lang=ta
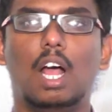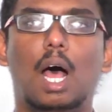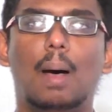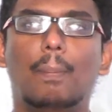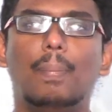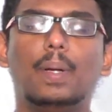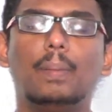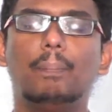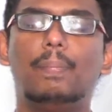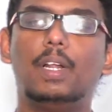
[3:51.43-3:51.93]

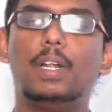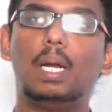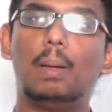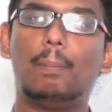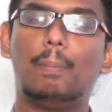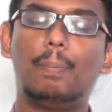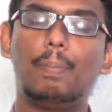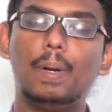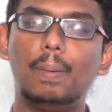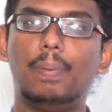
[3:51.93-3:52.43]
அப்போ இப்படி
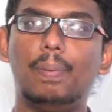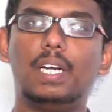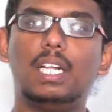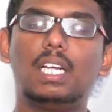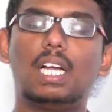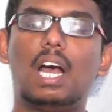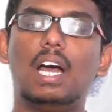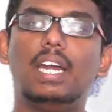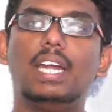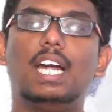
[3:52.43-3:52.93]
இப்படிப்பட்ட
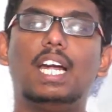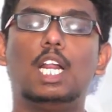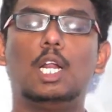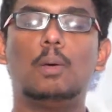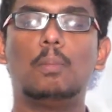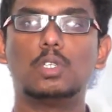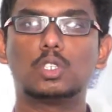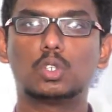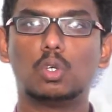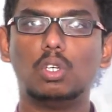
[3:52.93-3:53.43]
காரியங்களை
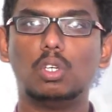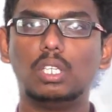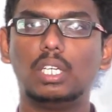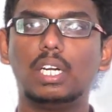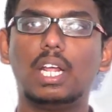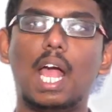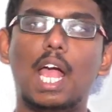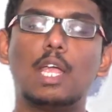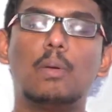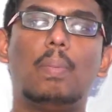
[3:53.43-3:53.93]
நம்ம
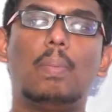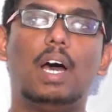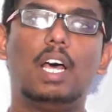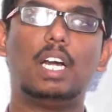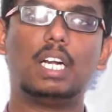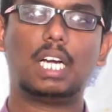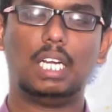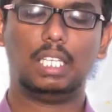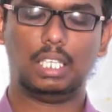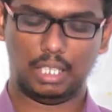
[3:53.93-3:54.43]
சோதனையாகி
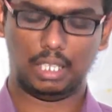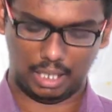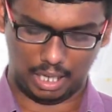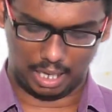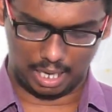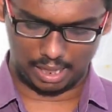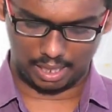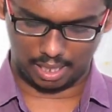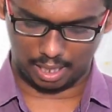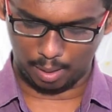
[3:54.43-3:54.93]

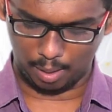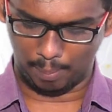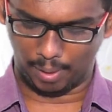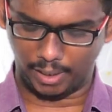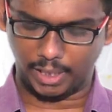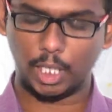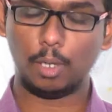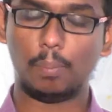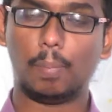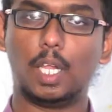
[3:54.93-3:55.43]
பார்க்காததுனால தான்
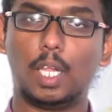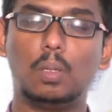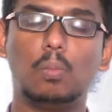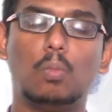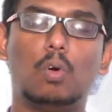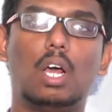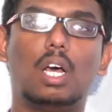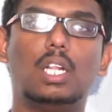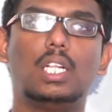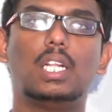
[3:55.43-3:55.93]
மத்திய
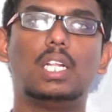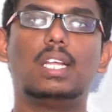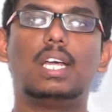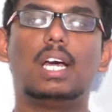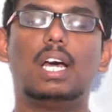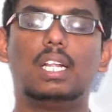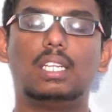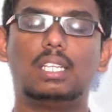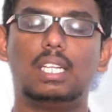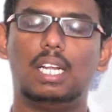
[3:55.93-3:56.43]
பதிமூணாவது
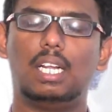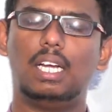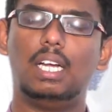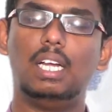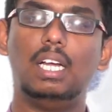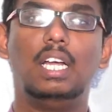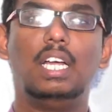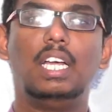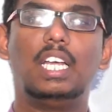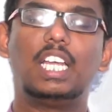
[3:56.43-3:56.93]
அதிகாரத்தில்
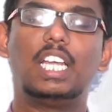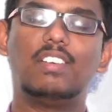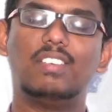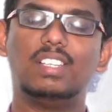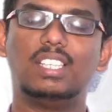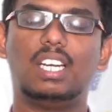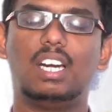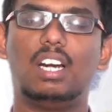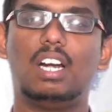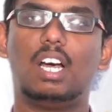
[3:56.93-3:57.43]

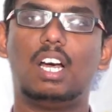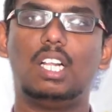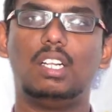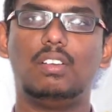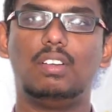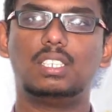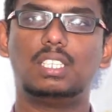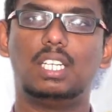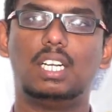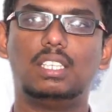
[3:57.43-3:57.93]
இருபத்தி ரெண்டாவது
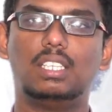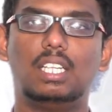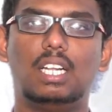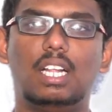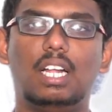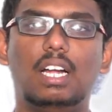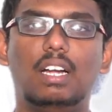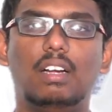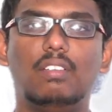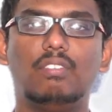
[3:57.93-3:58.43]

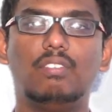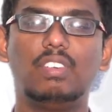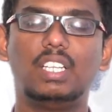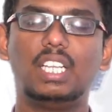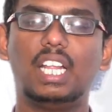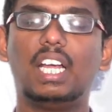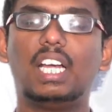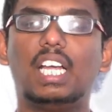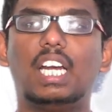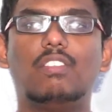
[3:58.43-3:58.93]
வசனத்தில்
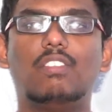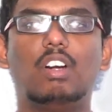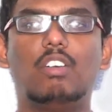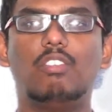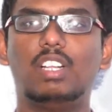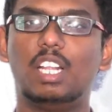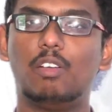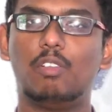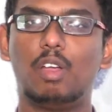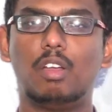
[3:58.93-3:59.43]

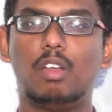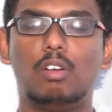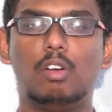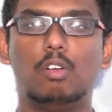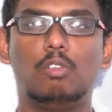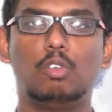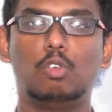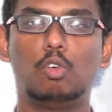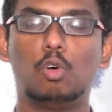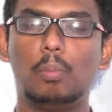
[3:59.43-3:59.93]
விதைக்கிறவன் விதவை
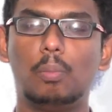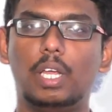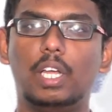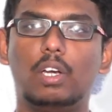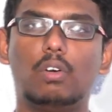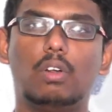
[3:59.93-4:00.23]
ஊமையை